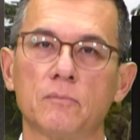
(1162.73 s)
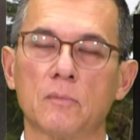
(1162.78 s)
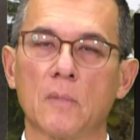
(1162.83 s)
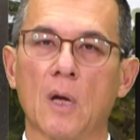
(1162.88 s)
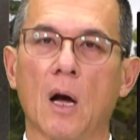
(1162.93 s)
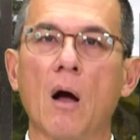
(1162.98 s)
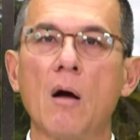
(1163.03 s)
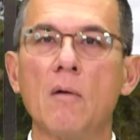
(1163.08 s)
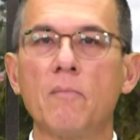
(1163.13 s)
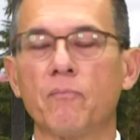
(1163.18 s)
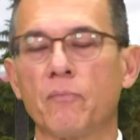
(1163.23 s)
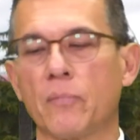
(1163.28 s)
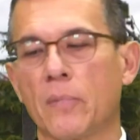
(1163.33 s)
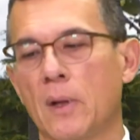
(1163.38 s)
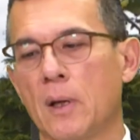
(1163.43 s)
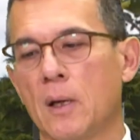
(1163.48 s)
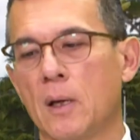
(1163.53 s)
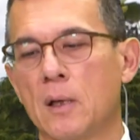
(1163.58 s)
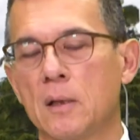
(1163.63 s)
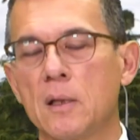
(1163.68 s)
好，
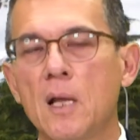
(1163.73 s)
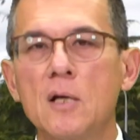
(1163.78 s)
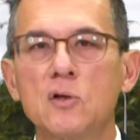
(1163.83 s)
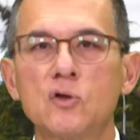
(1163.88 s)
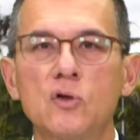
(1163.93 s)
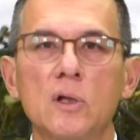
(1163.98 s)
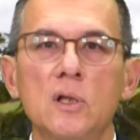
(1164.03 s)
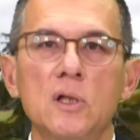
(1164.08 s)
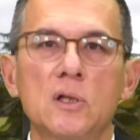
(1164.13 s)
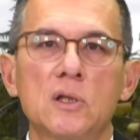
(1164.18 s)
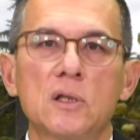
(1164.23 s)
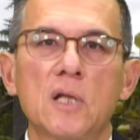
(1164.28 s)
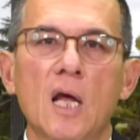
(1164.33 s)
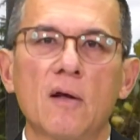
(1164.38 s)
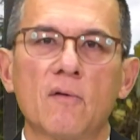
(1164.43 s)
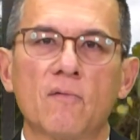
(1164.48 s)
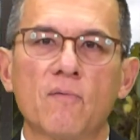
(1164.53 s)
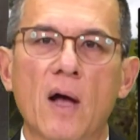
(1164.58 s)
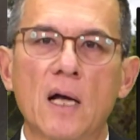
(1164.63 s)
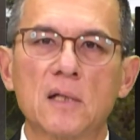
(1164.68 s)
那随着时
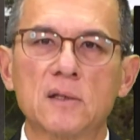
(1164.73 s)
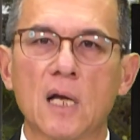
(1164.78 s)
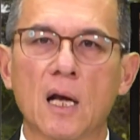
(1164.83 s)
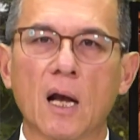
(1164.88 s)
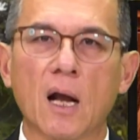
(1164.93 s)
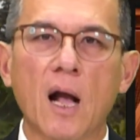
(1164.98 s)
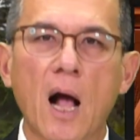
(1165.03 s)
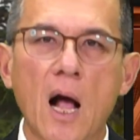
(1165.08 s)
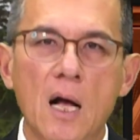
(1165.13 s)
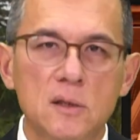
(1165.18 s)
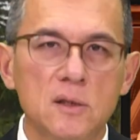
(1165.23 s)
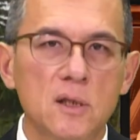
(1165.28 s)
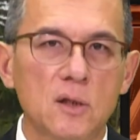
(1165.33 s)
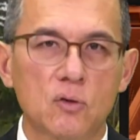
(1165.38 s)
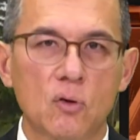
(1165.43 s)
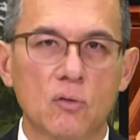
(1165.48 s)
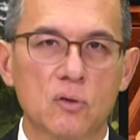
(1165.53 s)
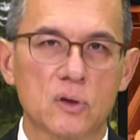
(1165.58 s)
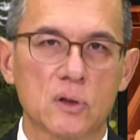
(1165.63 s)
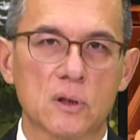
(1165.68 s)
代的发展，钢这个
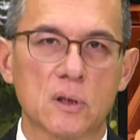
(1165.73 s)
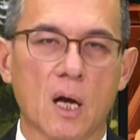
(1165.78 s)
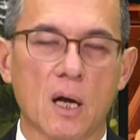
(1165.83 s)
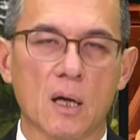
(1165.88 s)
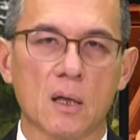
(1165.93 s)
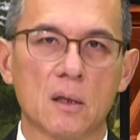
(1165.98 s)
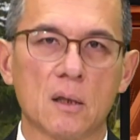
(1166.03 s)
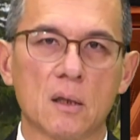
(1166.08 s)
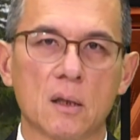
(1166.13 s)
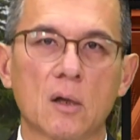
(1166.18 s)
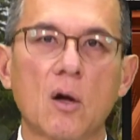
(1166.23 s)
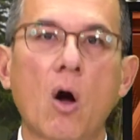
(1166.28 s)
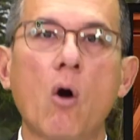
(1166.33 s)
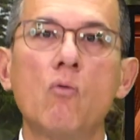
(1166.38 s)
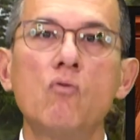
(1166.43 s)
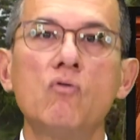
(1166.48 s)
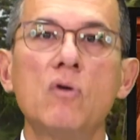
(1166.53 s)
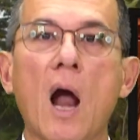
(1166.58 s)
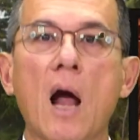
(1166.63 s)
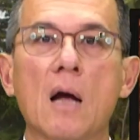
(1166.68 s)
东西啊，高
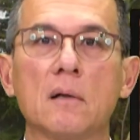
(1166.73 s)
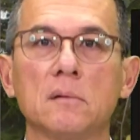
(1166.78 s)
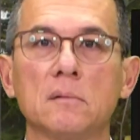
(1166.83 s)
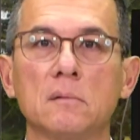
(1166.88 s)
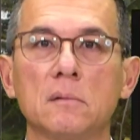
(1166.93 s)
污染，